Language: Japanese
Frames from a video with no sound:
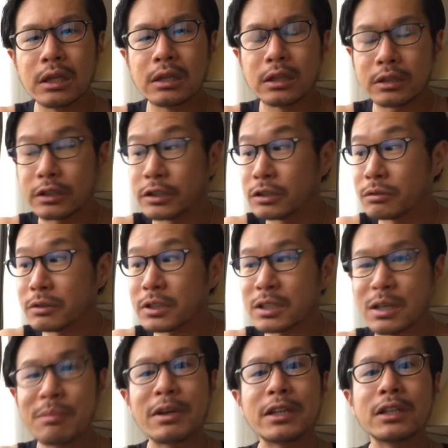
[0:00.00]
だって人に聞
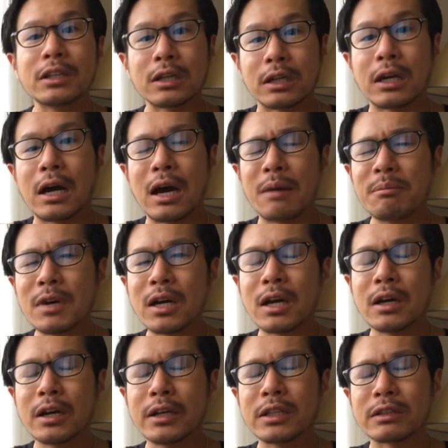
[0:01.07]
けばいいんだからあんま考
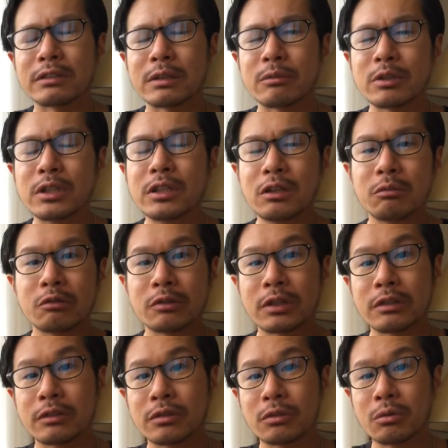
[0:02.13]
えなくてもいいって思っ
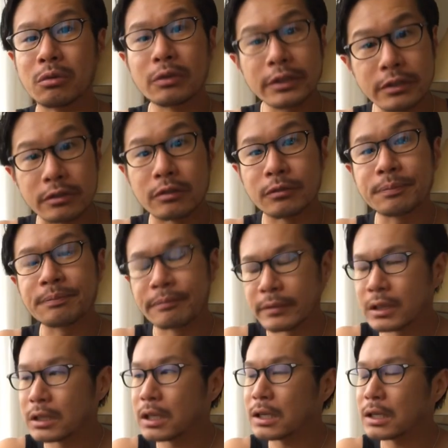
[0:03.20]
てる人多いですよ
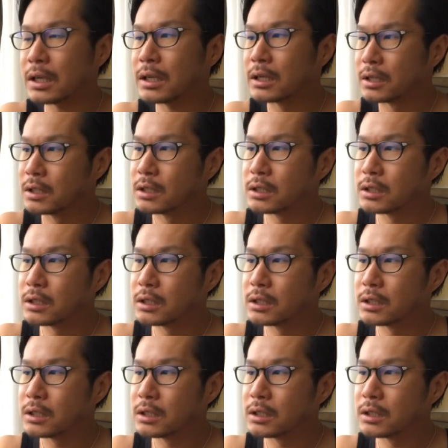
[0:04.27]
だから